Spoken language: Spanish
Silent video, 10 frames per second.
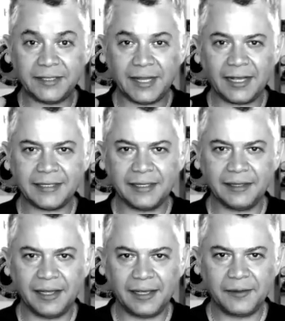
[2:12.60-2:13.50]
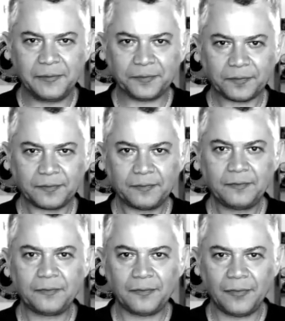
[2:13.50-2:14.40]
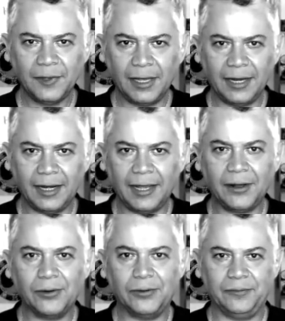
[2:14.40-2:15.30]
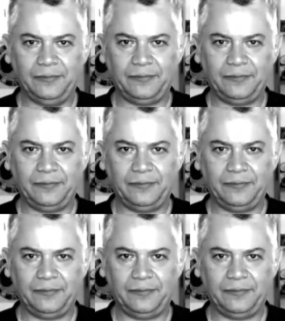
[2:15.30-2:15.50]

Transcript: es trascender el ego.